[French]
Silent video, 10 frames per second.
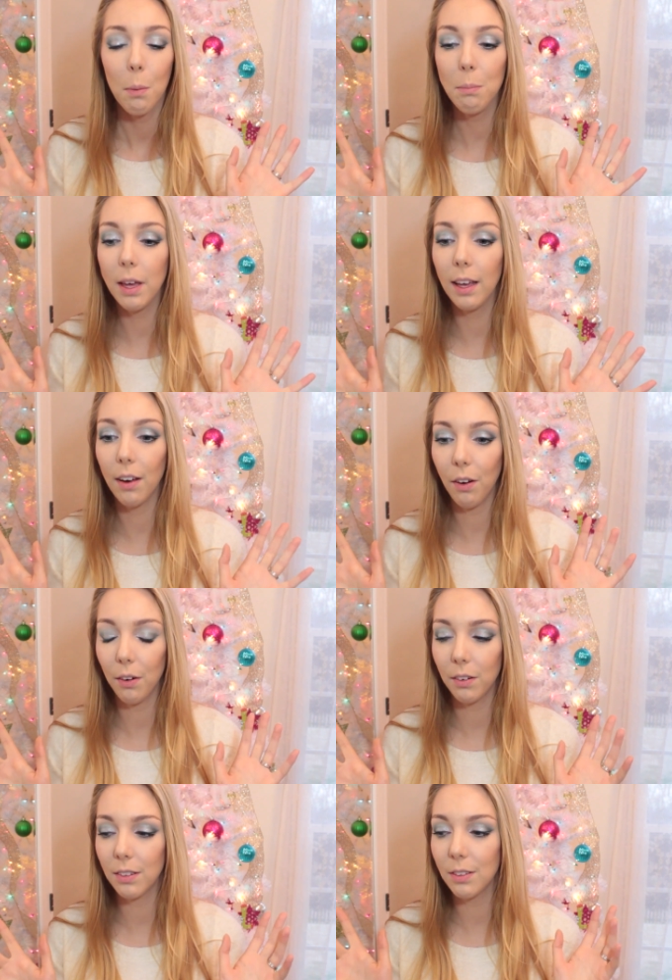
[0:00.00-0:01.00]
Mais
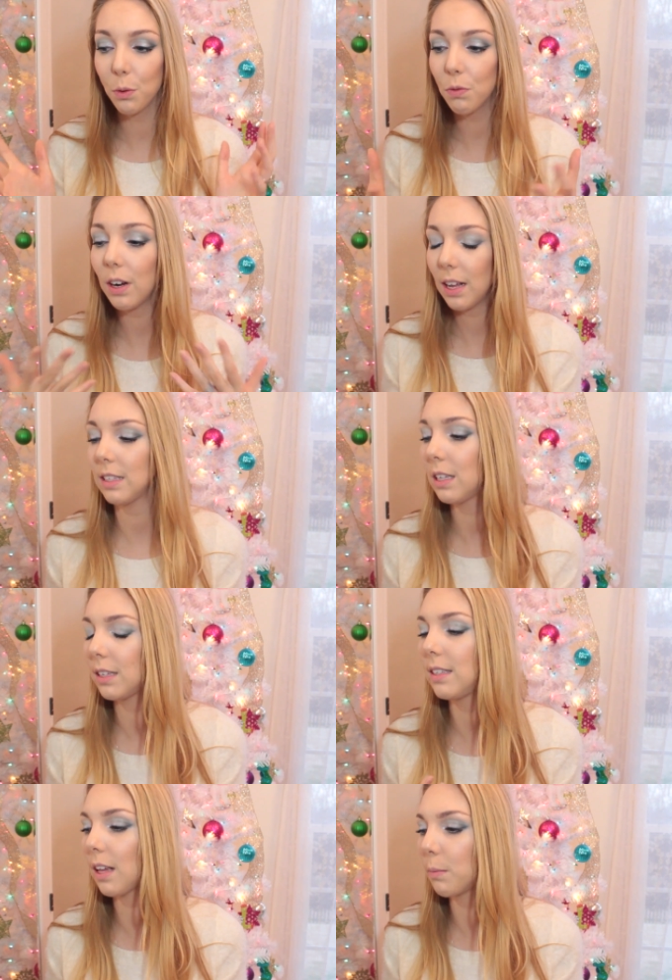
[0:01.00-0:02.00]
euh, donc voilà,
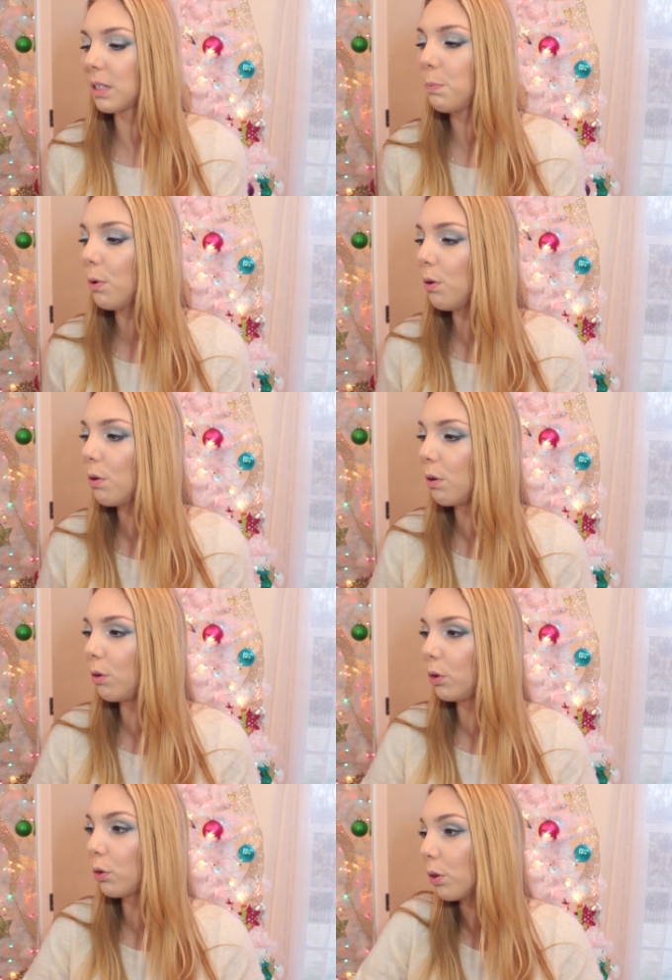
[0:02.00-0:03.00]
c'est un petit peu
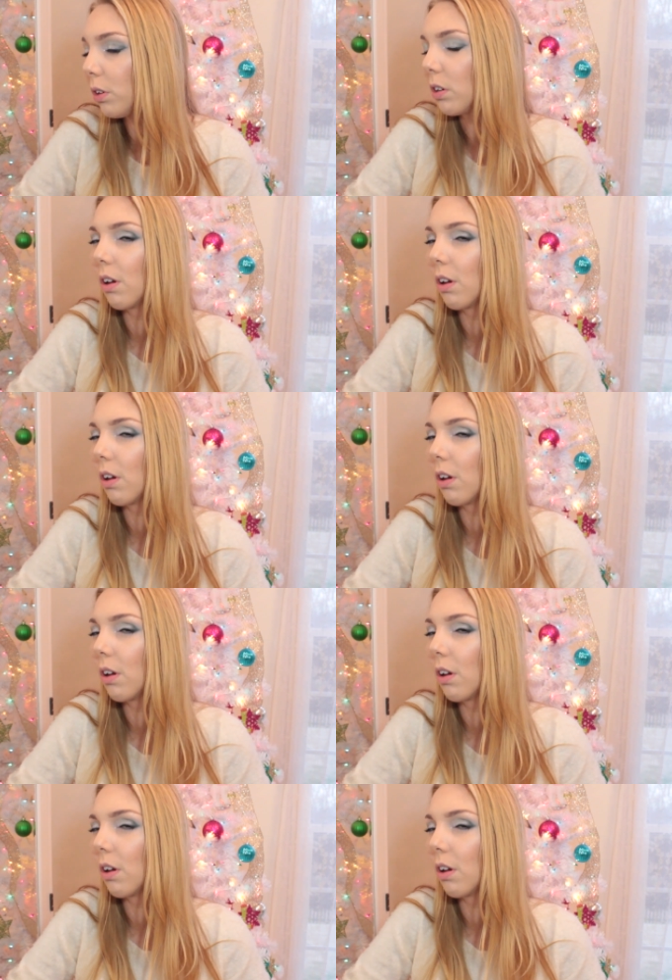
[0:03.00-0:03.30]
le, truc...